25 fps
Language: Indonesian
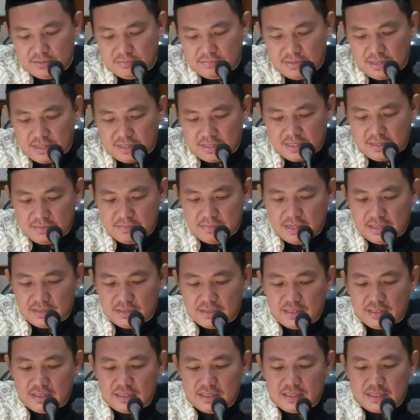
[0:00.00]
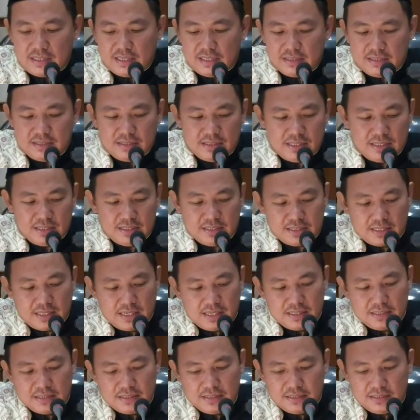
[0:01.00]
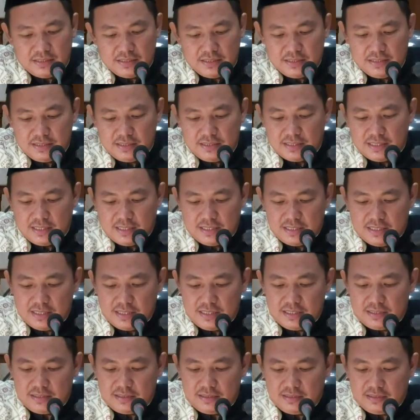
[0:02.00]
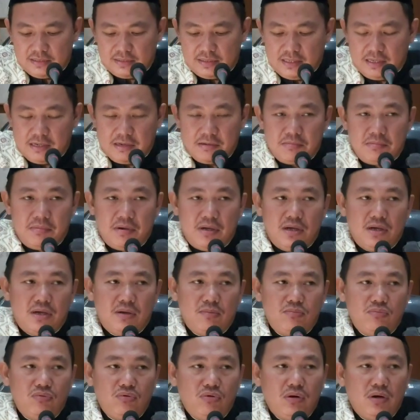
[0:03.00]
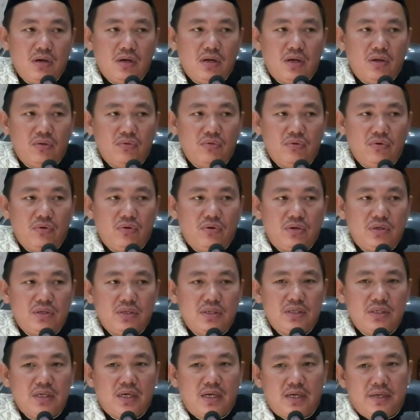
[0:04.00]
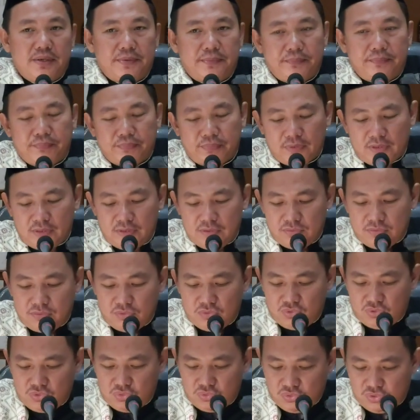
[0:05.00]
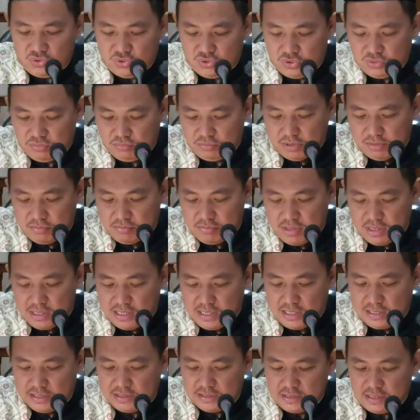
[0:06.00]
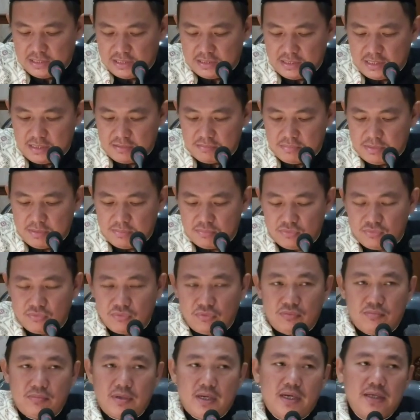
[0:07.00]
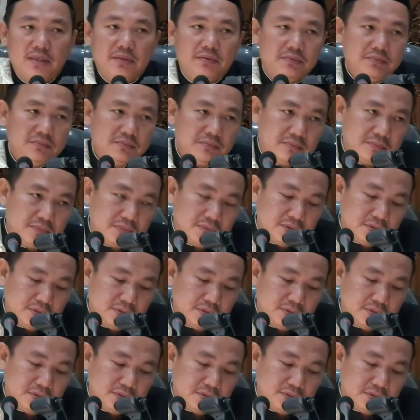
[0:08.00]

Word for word: Maka materi kajian kali ini adalah tentang babul adhiyah khusus membahas tentang bab kurban